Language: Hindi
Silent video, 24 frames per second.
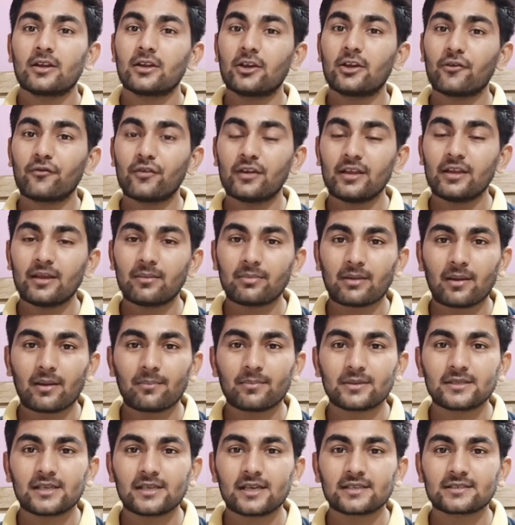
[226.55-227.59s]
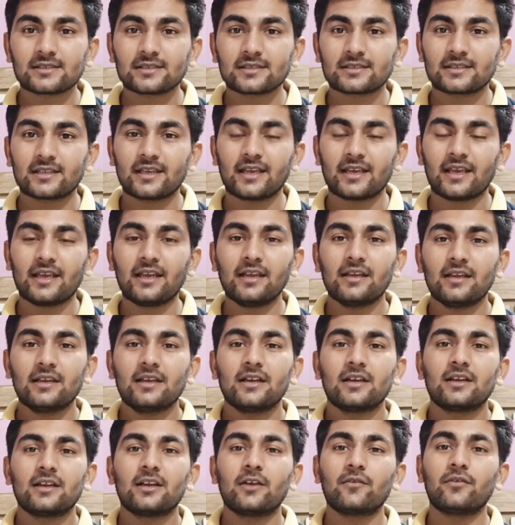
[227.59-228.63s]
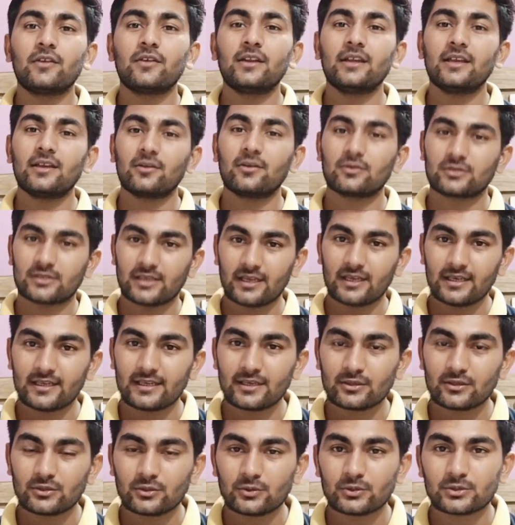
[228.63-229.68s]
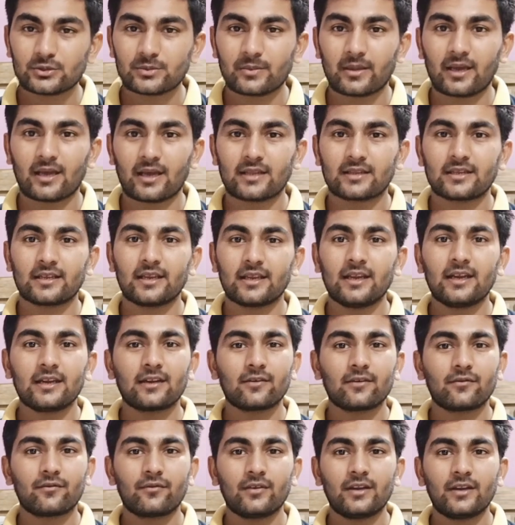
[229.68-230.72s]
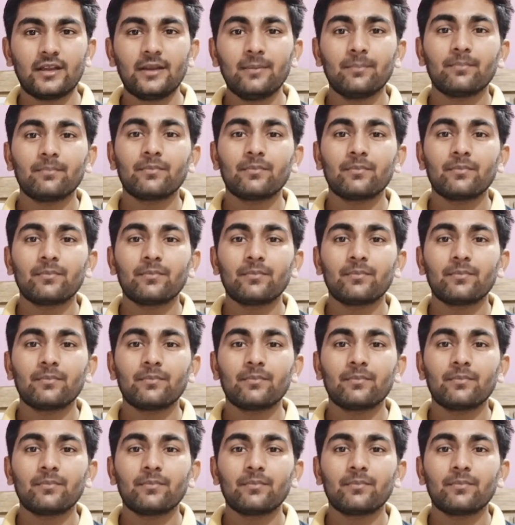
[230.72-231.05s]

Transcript: डफली हम कब बजा सकते हैं डफली उसके लिए यूज़ में आती है डफली